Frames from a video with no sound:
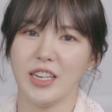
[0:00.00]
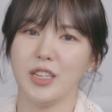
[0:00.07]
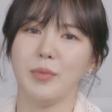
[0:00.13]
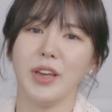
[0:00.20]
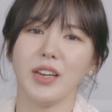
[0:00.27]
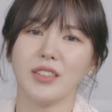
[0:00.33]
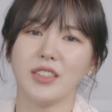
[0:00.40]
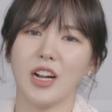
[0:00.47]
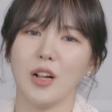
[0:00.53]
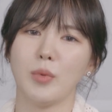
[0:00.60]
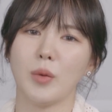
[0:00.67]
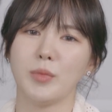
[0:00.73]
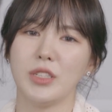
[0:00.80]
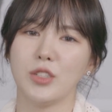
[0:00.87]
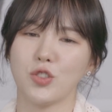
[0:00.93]
리메이크
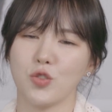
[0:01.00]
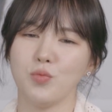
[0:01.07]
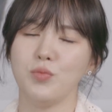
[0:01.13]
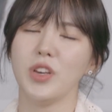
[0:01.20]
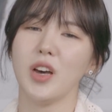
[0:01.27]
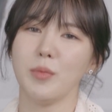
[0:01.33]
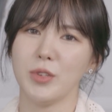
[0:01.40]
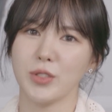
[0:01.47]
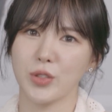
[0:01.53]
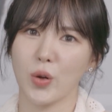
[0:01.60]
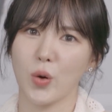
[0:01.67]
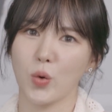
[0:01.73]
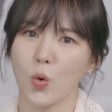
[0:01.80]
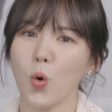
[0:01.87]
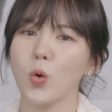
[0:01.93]
앨범을
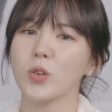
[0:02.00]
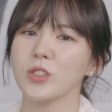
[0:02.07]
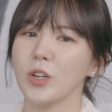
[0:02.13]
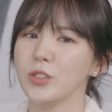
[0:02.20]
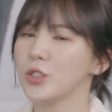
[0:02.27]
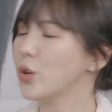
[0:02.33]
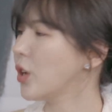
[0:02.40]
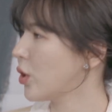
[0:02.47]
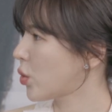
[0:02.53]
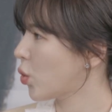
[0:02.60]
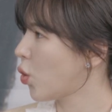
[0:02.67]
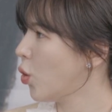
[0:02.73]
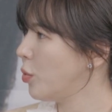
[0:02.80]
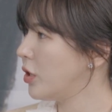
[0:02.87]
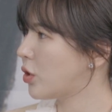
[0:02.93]
준비하면서 곡 선정에도
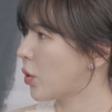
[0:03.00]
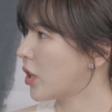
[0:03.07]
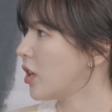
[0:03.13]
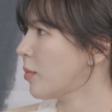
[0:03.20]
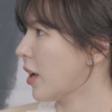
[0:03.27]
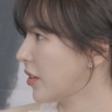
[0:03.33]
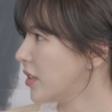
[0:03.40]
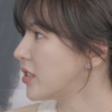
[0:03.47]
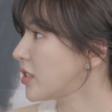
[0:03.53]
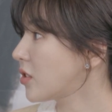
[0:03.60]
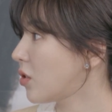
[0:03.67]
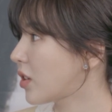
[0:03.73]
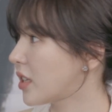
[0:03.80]
고민이 되게 많았을 것